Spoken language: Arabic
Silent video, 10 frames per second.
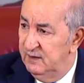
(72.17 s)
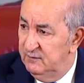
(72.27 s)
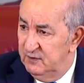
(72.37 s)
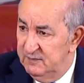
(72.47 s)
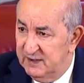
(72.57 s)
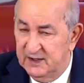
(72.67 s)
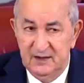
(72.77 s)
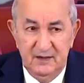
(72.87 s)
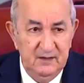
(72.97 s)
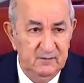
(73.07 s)
وين ما
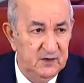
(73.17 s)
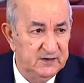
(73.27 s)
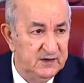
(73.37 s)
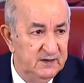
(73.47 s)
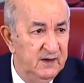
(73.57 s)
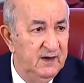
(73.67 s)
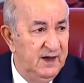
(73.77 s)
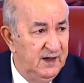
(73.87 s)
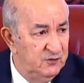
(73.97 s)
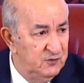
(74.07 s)
كان المواطن
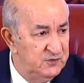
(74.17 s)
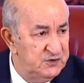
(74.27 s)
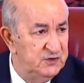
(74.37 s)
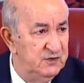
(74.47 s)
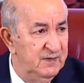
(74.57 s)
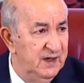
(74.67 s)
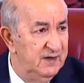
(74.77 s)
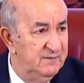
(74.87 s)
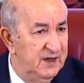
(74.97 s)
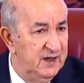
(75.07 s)
عنده مشكل
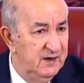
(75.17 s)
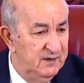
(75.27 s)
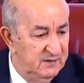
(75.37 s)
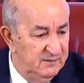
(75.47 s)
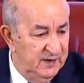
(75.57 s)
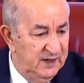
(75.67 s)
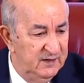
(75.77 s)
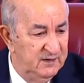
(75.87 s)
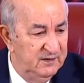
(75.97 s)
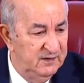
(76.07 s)
مع مع مع
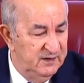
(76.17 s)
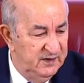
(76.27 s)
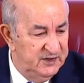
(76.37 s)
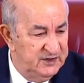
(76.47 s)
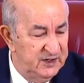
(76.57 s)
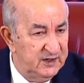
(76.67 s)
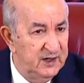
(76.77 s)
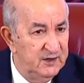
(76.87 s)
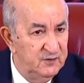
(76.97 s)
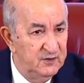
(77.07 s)
رجال
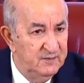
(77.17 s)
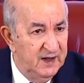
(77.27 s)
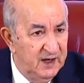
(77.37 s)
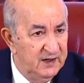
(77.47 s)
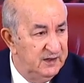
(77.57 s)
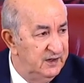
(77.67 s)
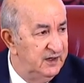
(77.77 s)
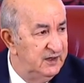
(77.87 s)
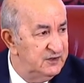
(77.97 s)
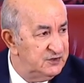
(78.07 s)
القانون
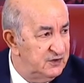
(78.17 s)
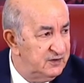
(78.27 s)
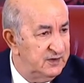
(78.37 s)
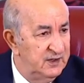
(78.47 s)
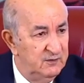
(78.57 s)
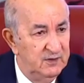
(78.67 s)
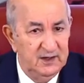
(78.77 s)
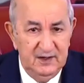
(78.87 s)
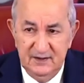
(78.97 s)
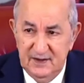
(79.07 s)
المحليين الشرطه ولا
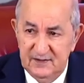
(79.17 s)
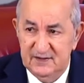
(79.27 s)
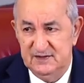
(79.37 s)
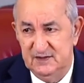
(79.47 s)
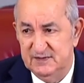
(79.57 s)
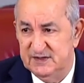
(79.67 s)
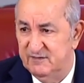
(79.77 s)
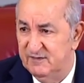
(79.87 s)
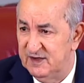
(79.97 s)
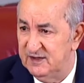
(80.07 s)
كذا يتصل
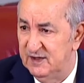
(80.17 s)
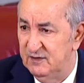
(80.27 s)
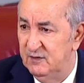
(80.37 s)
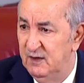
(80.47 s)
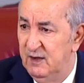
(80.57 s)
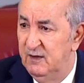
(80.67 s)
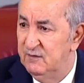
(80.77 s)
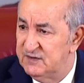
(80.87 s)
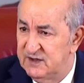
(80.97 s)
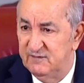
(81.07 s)
بالسفاره تاعو
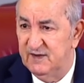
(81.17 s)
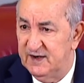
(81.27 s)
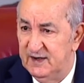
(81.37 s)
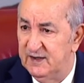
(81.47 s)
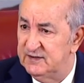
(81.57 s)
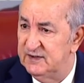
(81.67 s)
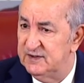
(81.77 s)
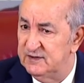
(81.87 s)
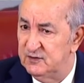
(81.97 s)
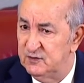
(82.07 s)
والسفاره الا اختلطت
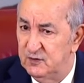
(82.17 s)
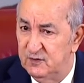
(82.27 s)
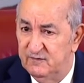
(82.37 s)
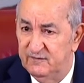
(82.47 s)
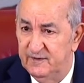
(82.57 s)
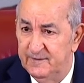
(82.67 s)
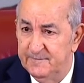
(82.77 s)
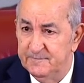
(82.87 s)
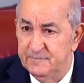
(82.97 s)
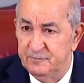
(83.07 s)
الظروف
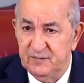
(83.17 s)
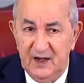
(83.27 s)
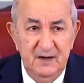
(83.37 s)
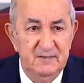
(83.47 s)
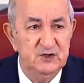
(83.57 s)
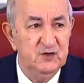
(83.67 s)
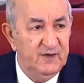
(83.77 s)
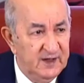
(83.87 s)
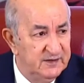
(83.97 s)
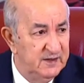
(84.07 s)
انا ما نشوف
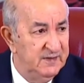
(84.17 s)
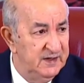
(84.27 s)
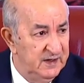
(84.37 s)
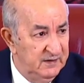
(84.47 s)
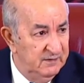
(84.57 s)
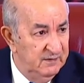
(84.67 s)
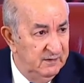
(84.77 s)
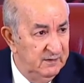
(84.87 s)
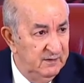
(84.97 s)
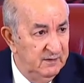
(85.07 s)
حتى منع
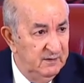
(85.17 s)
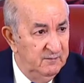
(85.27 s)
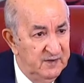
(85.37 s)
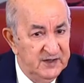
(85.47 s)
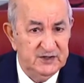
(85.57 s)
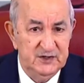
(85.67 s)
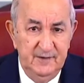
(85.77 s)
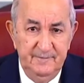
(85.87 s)
باش